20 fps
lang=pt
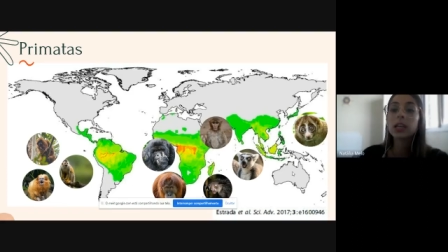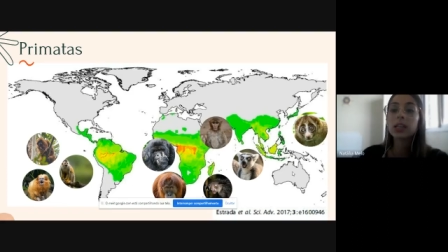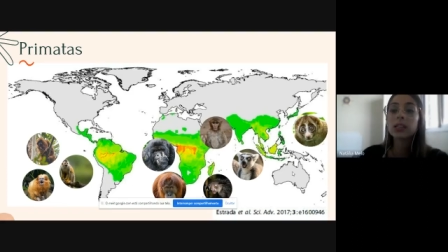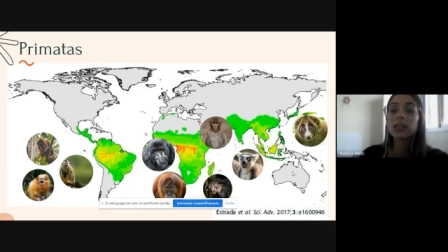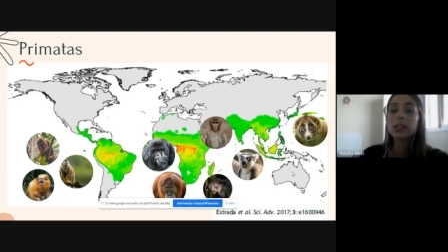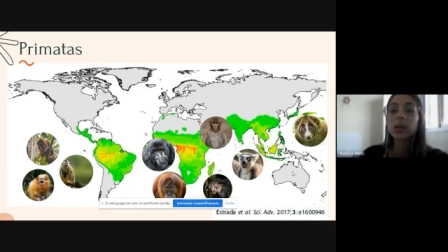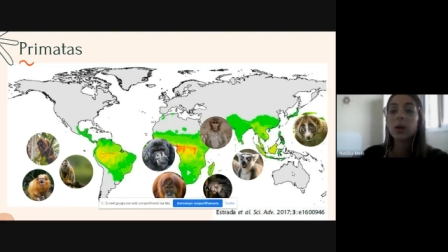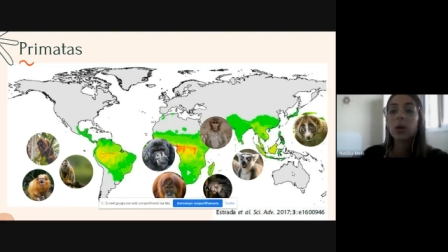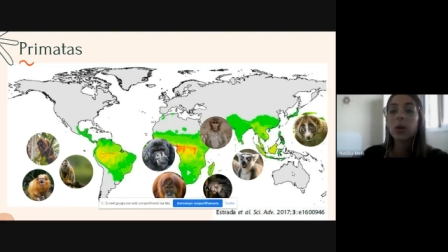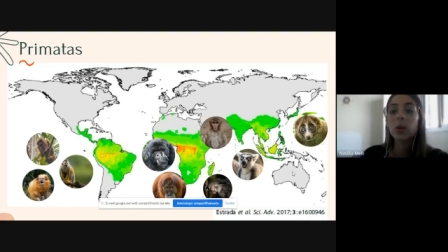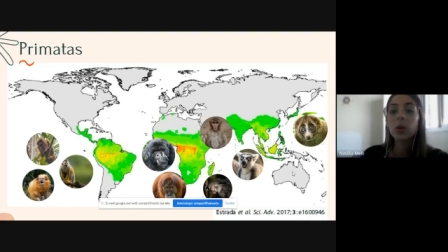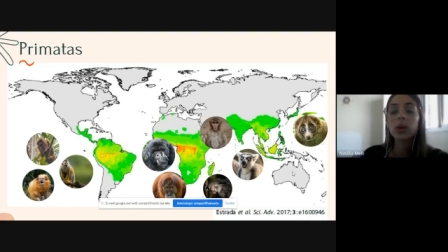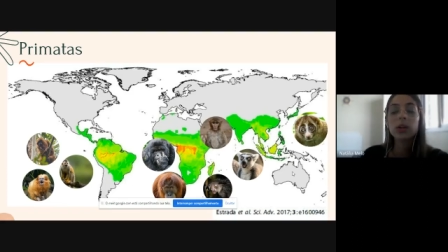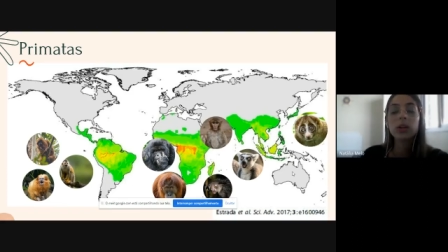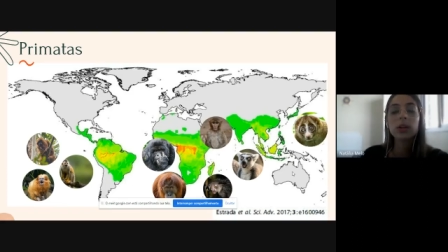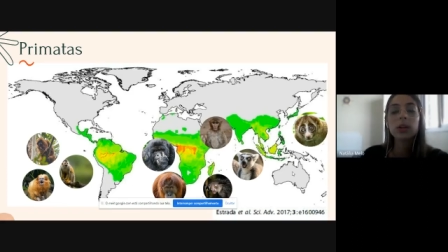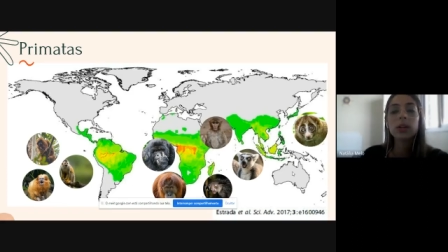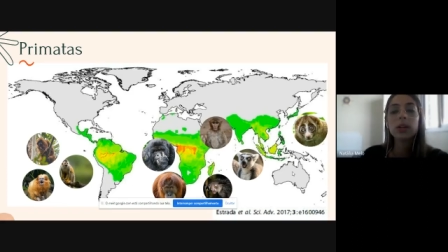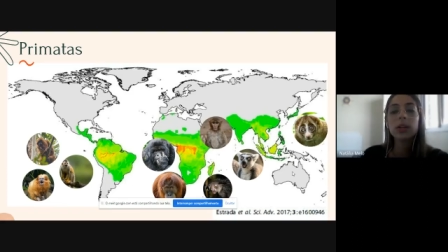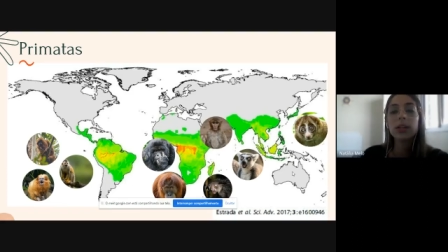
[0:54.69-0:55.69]
que são,
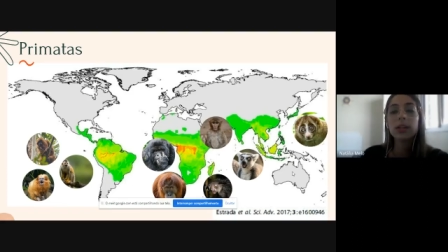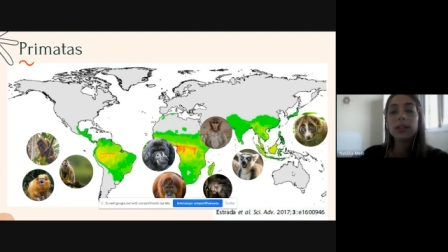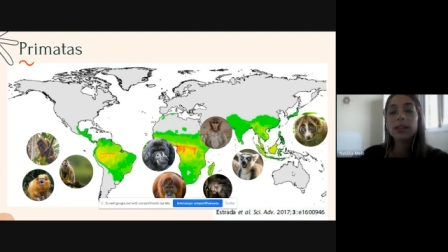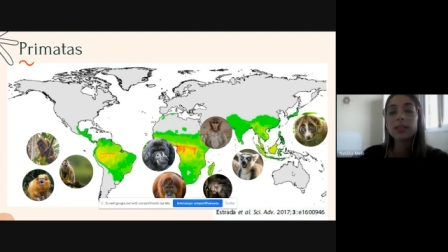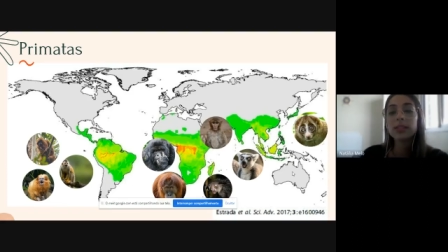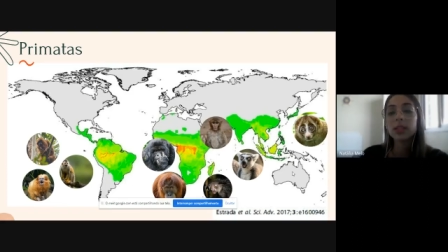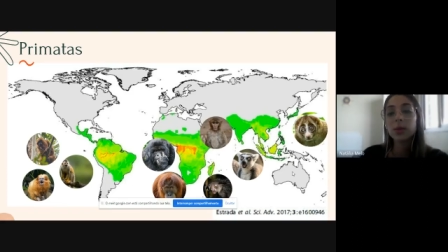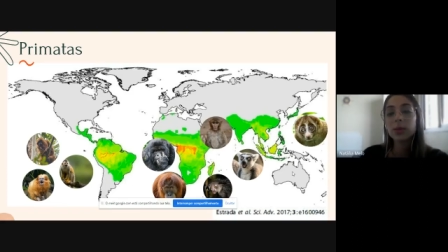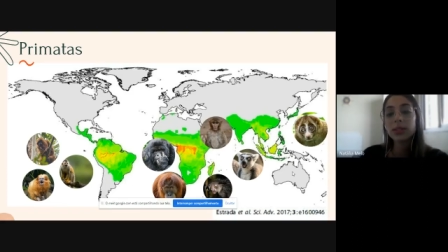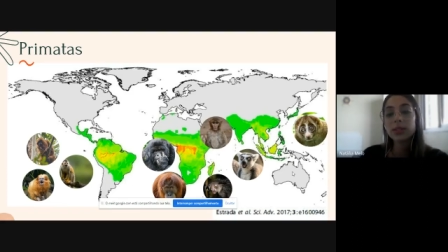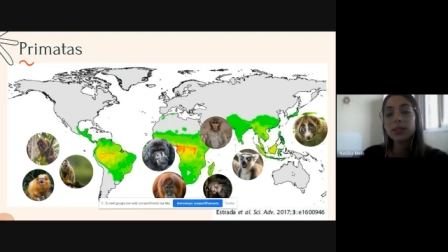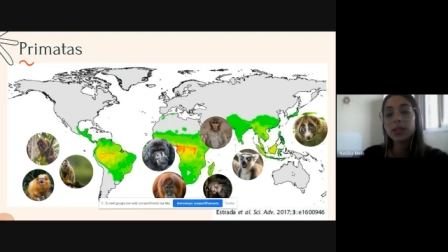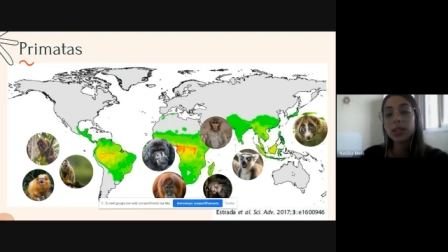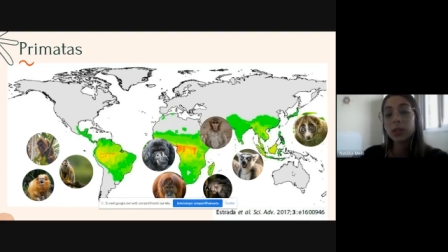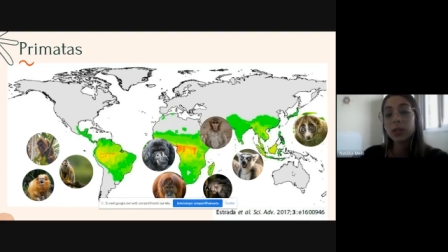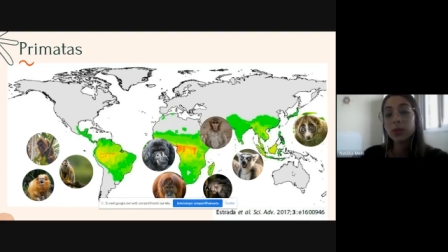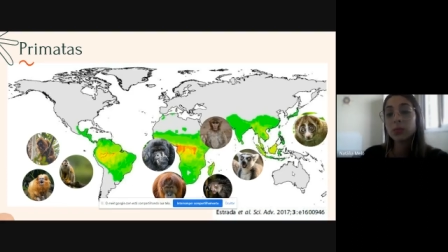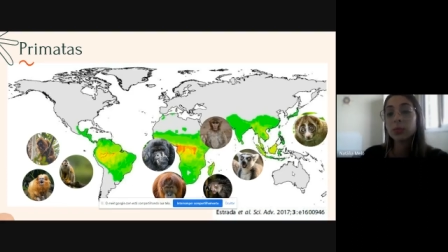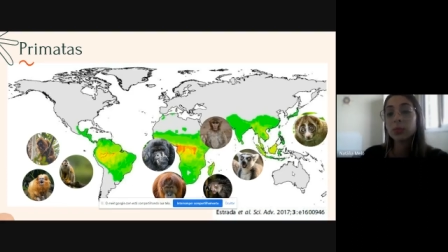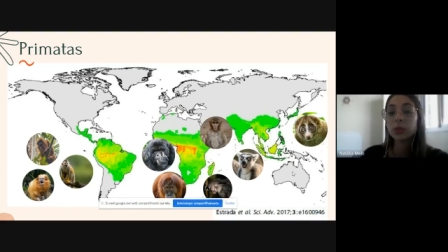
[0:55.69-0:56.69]
uh, eles estão
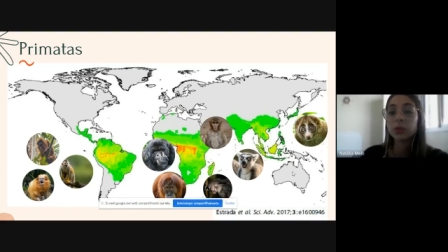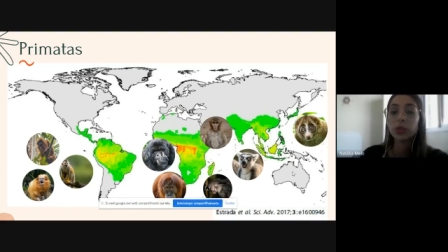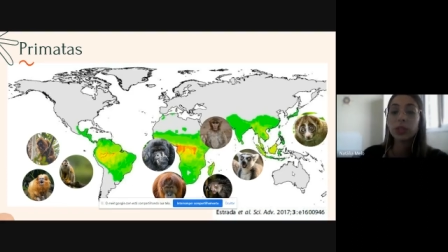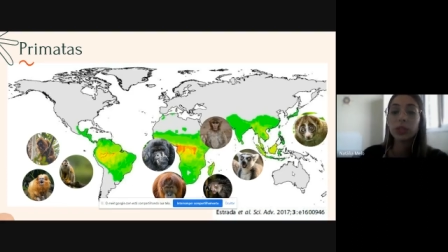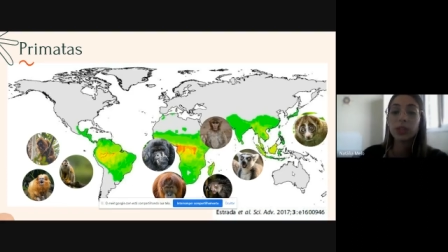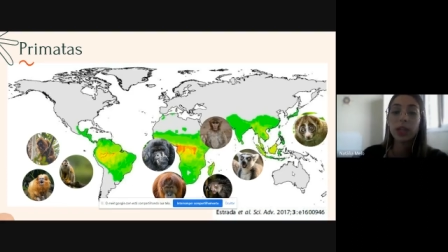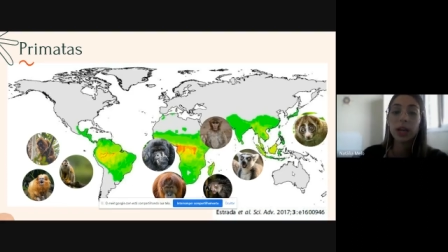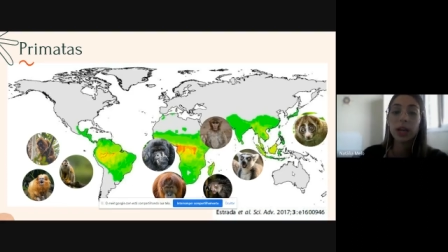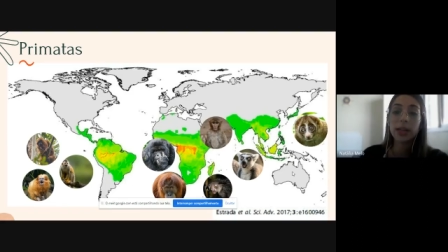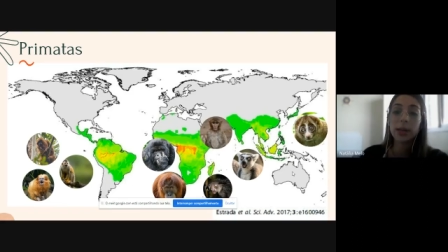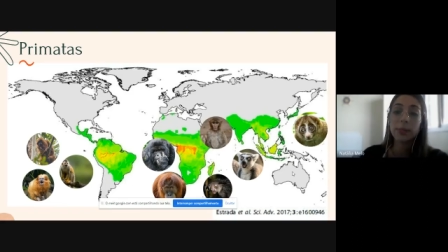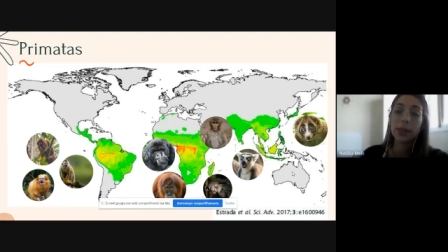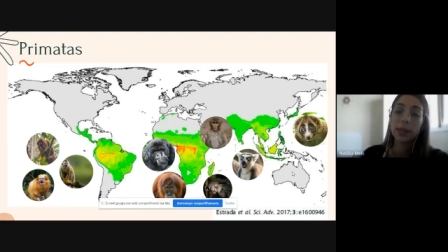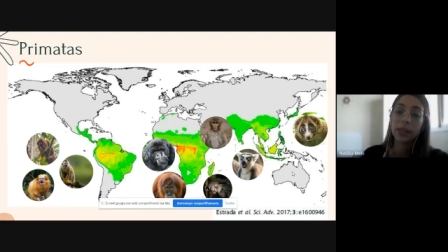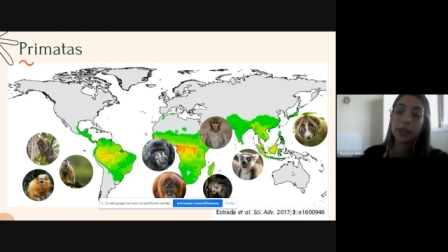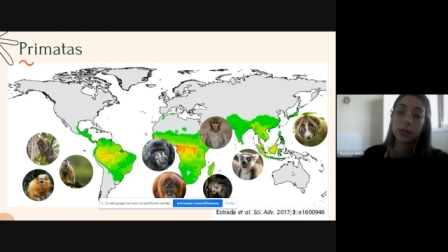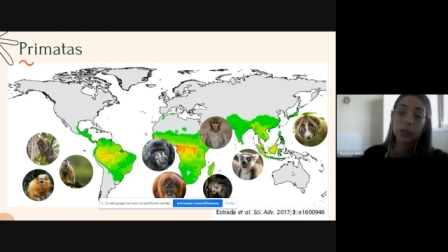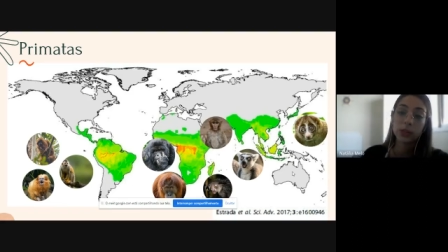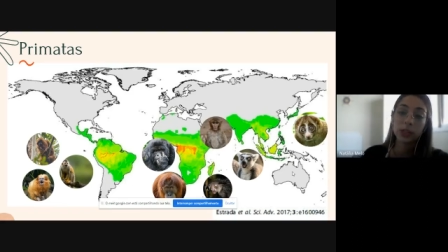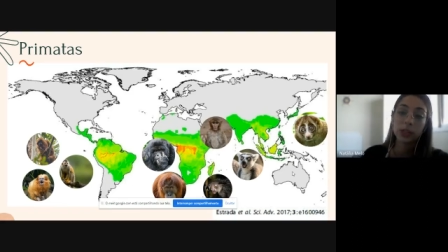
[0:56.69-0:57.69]
inseridos
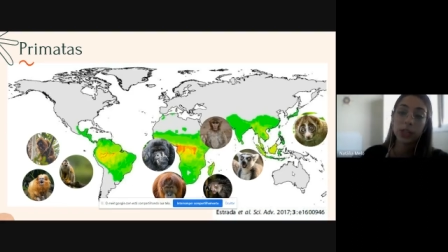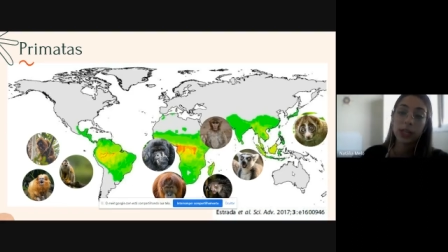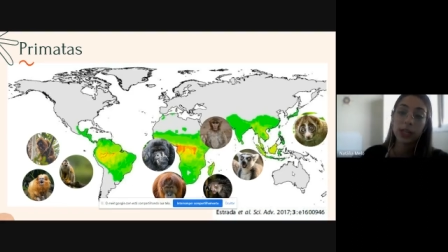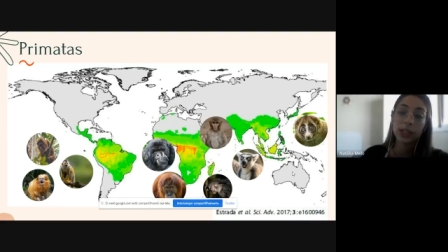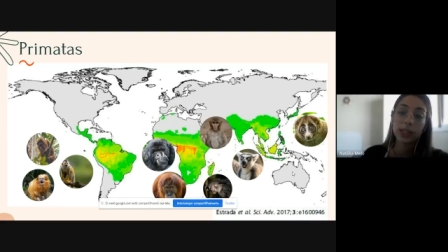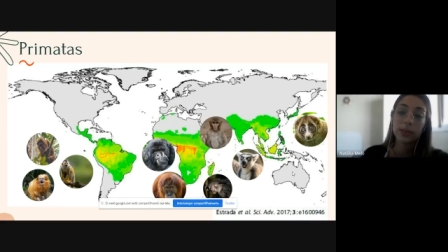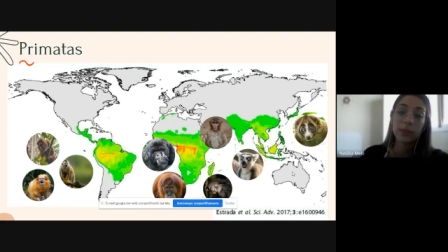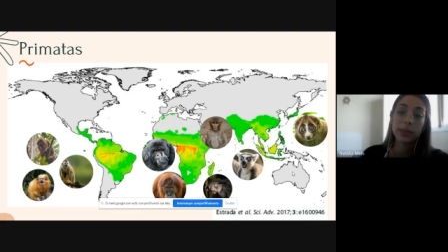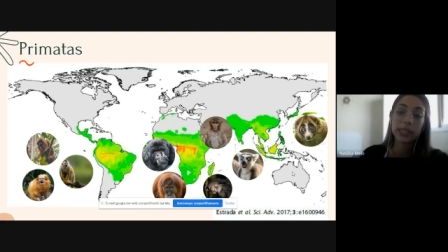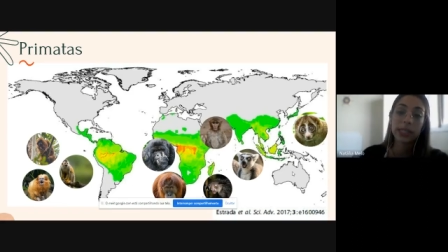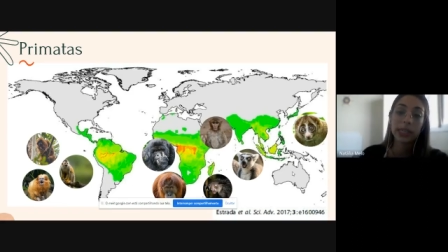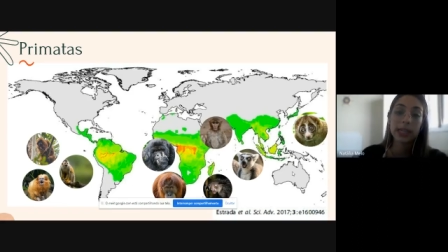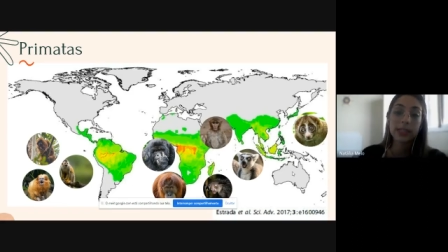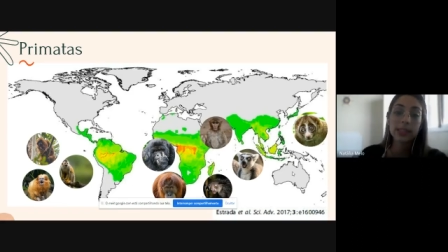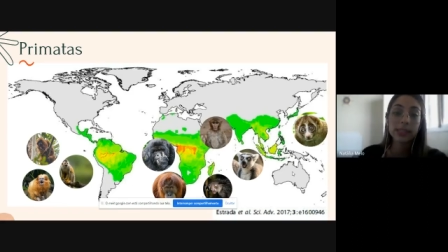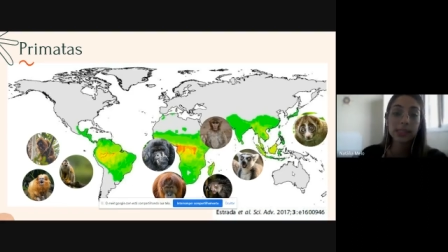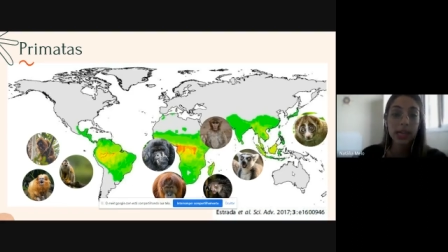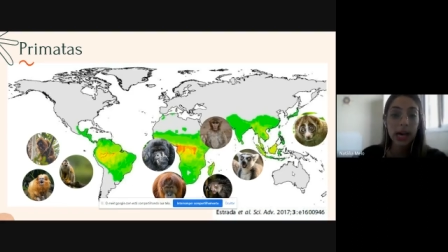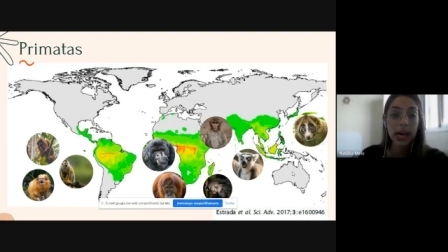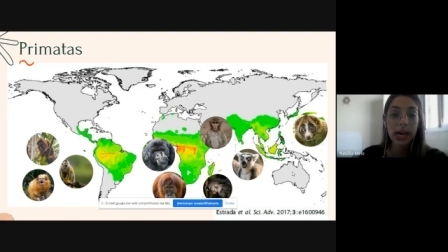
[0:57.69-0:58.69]
majoritariamente na ilha de
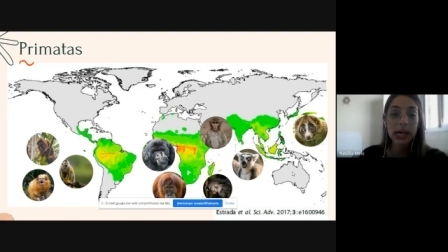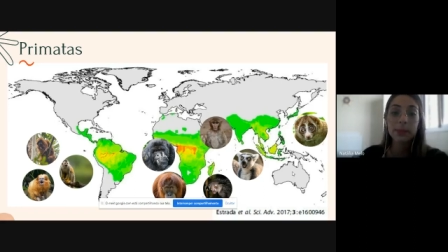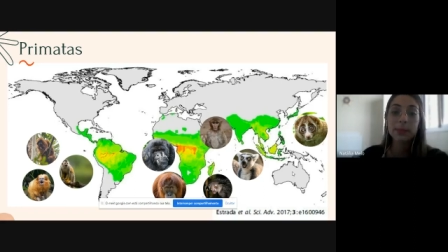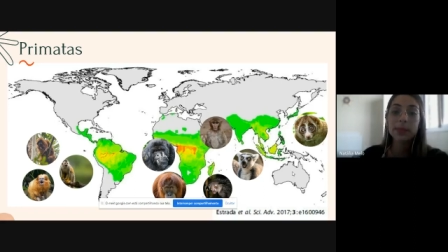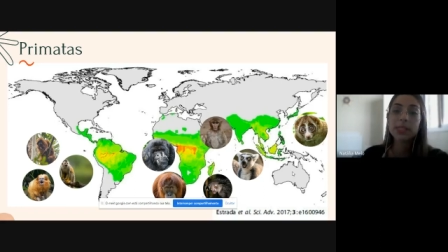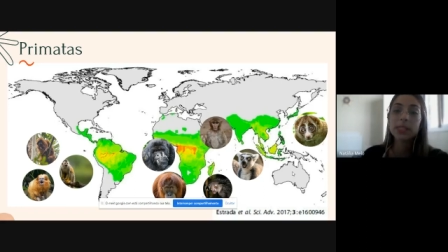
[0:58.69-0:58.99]
Madagascar,